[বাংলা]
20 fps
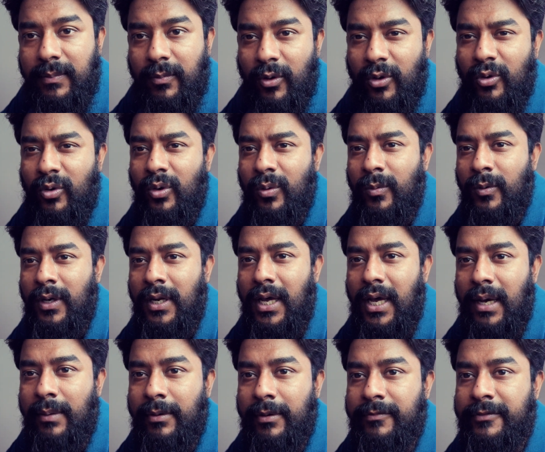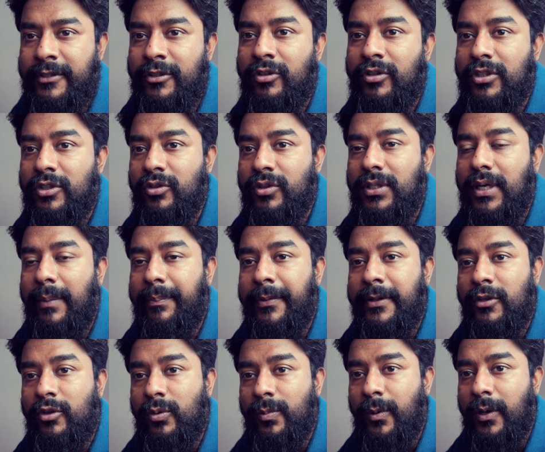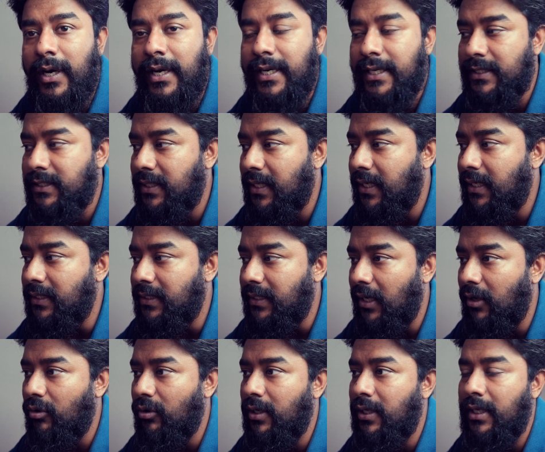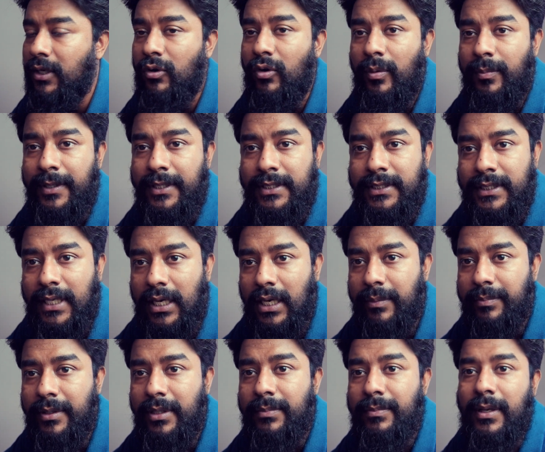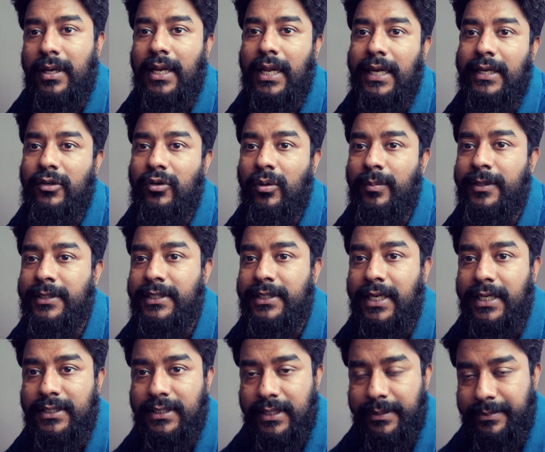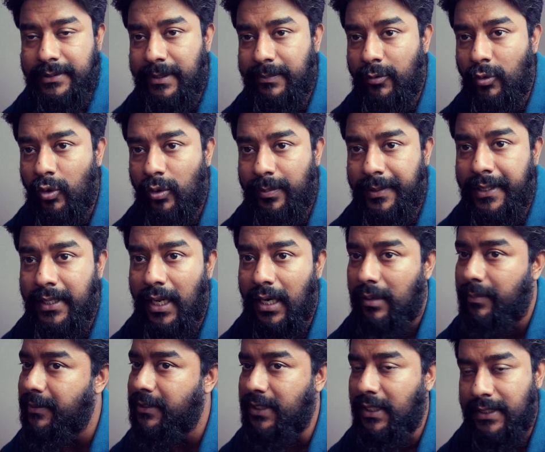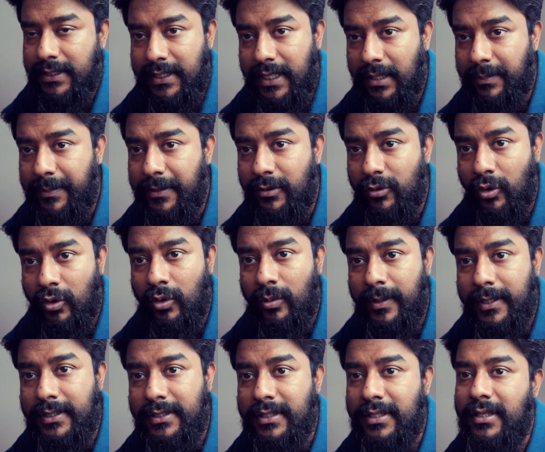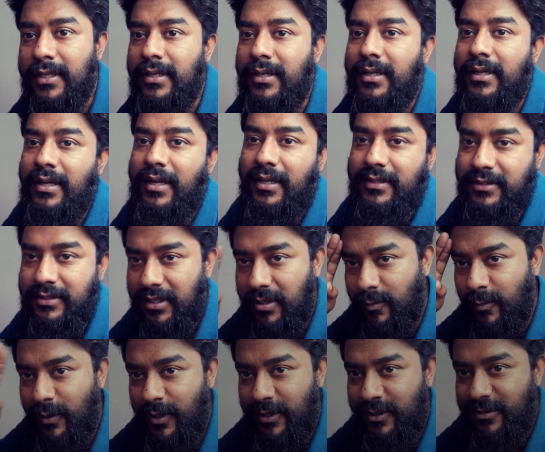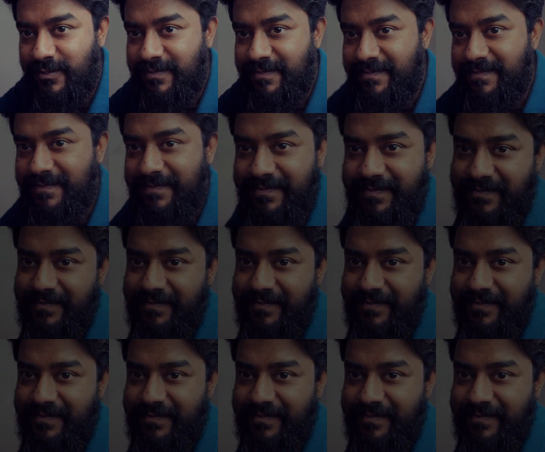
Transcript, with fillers: আর বড় করব না আমার ভিডিওটি যদি আপনাদের উপকারে এসে থাকে তাহলে কমেন্টে জানাবেন বা লাইক কমেন্ট শেয়ার সাবস্ক্রাইব করবেন আর আমার সাথেই থাকবেন ধন্যবাদ আসসালামু আলাইকুম